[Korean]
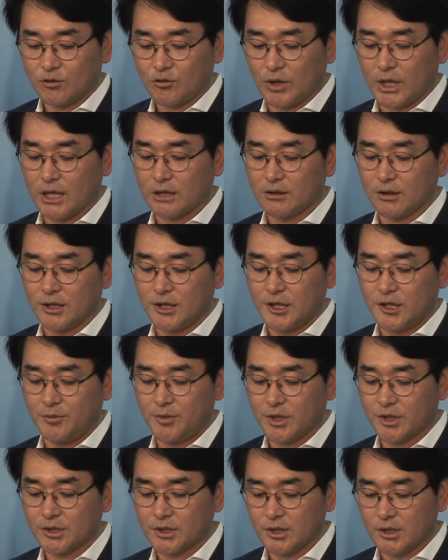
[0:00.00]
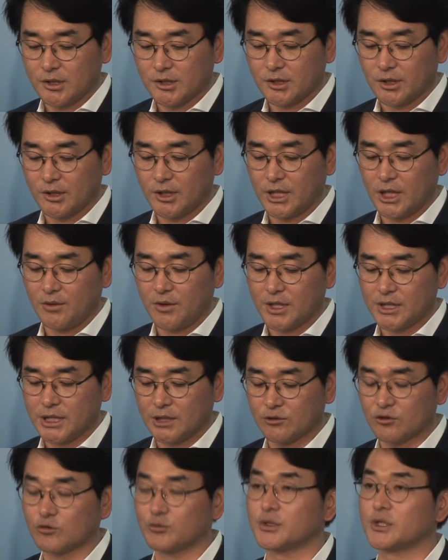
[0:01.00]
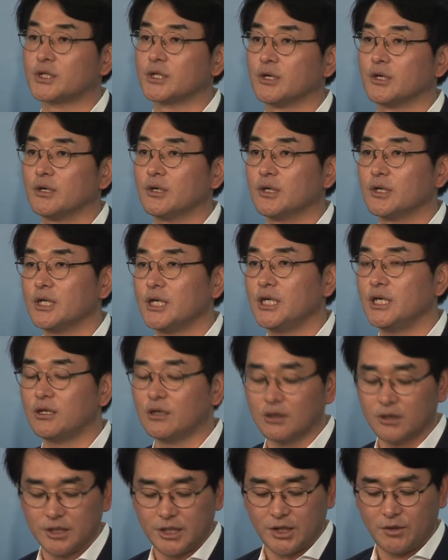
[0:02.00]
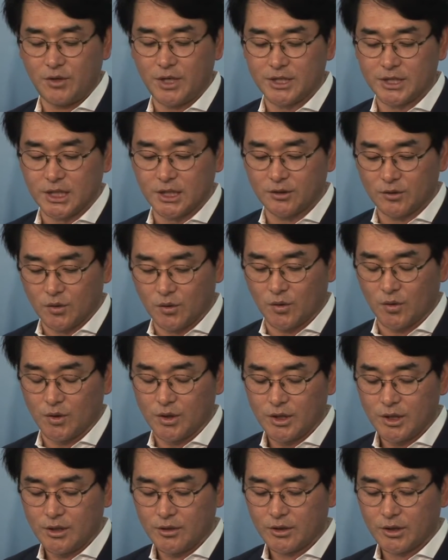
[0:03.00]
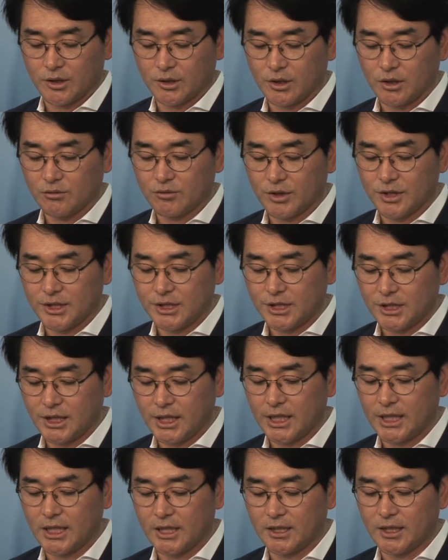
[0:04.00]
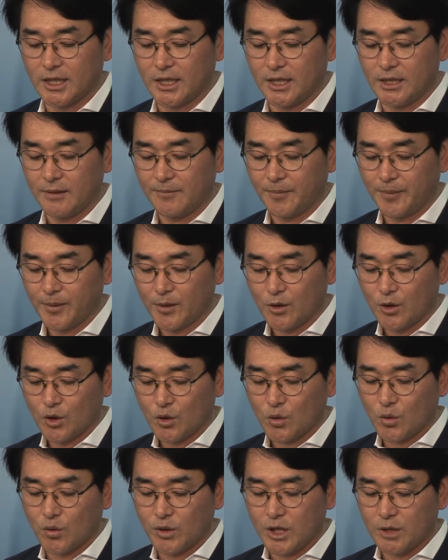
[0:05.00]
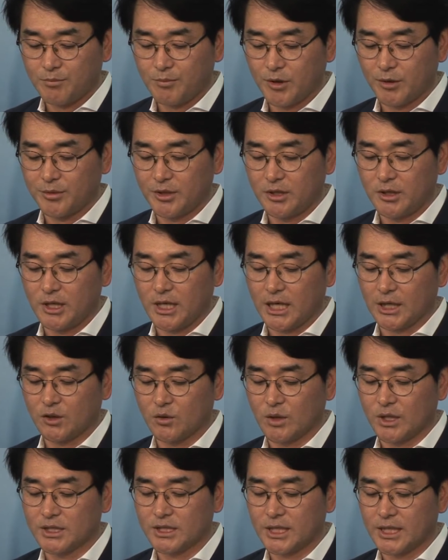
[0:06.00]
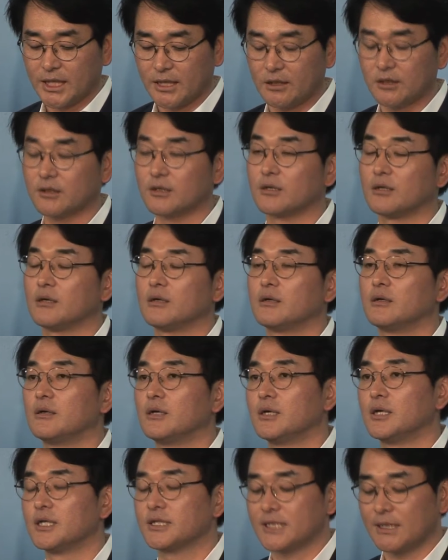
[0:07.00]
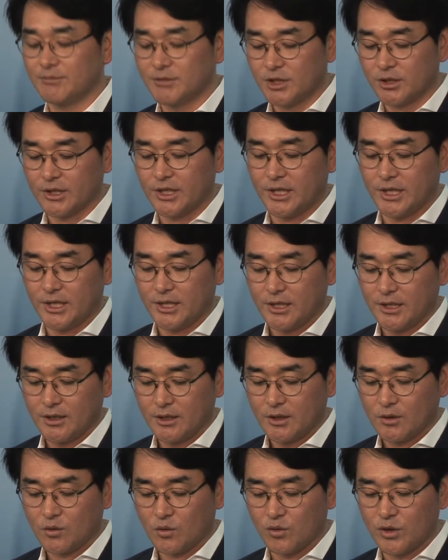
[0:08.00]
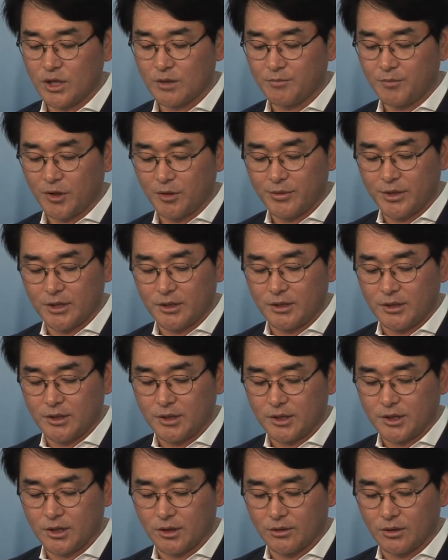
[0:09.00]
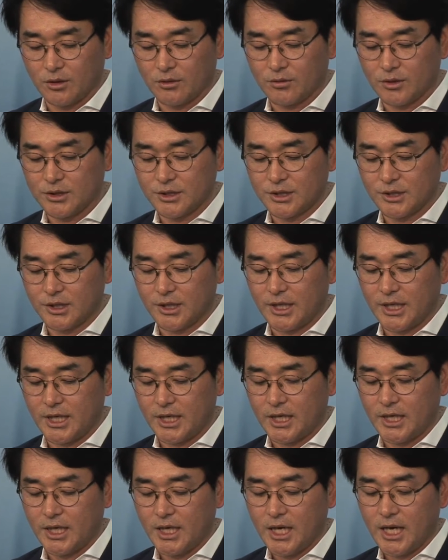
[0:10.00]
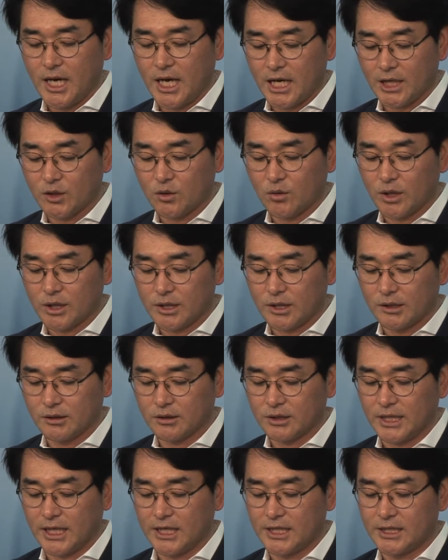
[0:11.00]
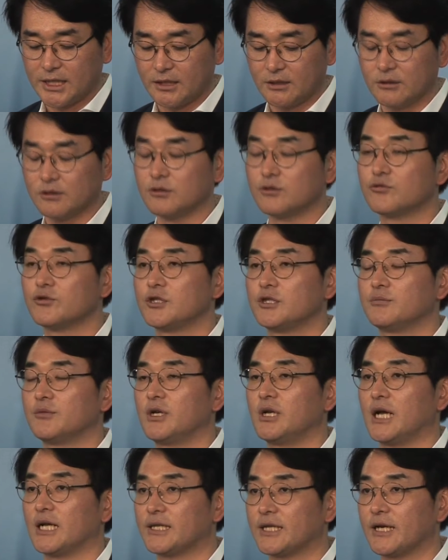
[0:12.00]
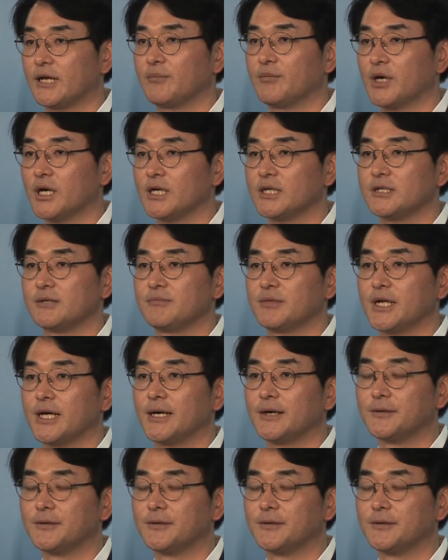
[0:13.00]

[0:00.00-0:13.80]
과거 이병철 선대회장으로부터 이건희 회장으로 경영권이 승계될 때 공익법인을 악용한 사례를 들어 삼성이 공익법인을 경영권 승계에 악용하려는 것 아니냐는 의구심을 나타낸 바가 있습니다.